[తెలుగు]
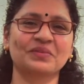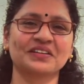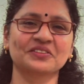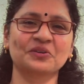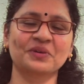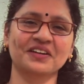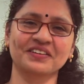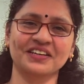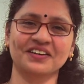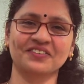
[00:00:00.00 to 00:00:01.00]
మనతో మనం
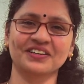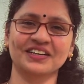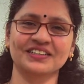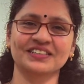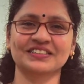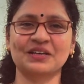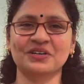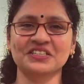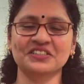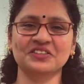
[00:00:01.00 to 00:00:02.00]
ఎలా ఉండాలి
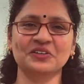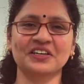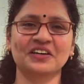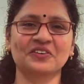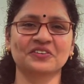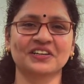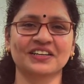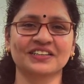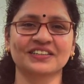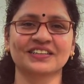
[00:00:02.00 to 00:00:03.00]
సమాజంతో ఎలా
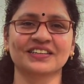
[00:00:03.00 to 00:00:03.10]
ఉండాలి